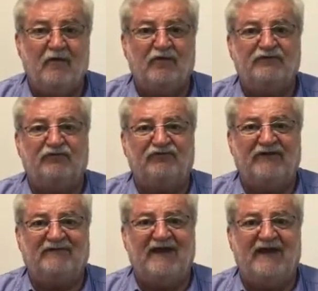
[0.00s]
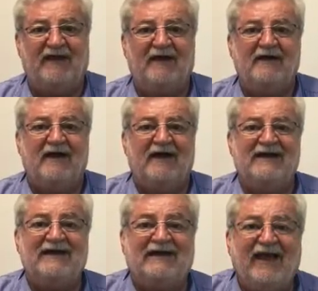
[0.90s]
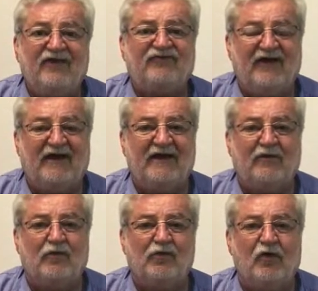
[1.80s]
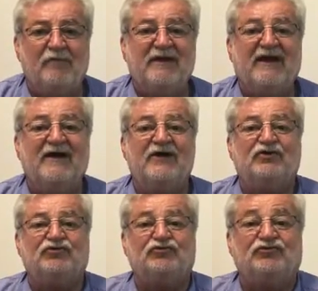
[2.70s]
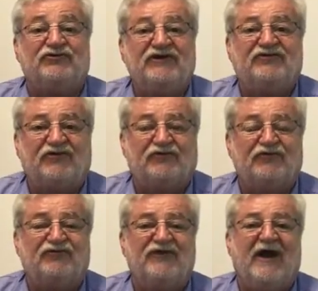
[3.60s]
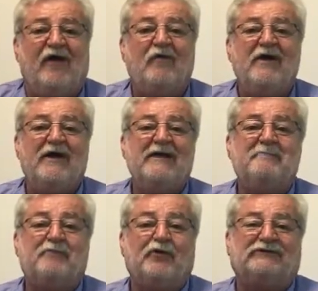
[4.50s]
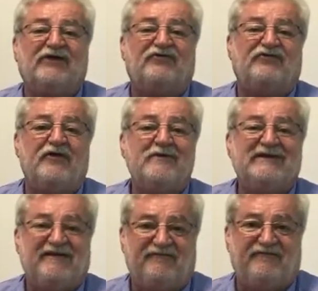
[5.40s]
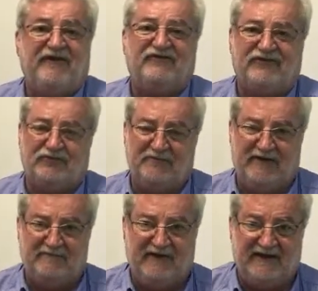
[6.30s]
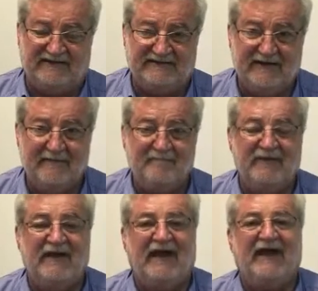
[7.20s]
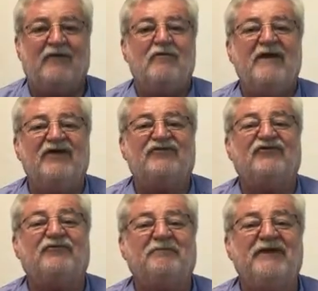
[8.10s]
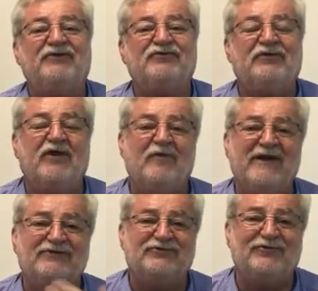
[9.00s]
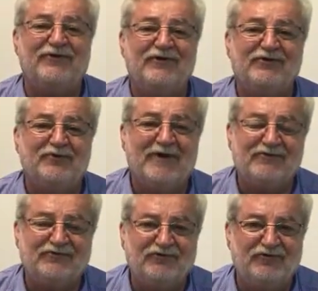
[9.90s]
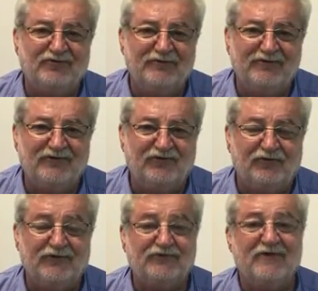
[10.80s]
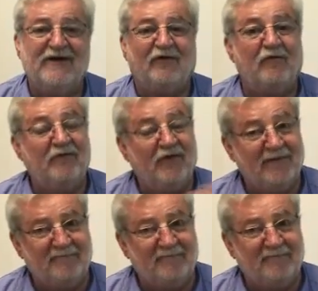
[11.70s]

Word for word: onde você tenha riqueza econômica, justiça social e proteção e defesa do meio ambiente. É com esse espírito que eu entro no ano de 2018, como eu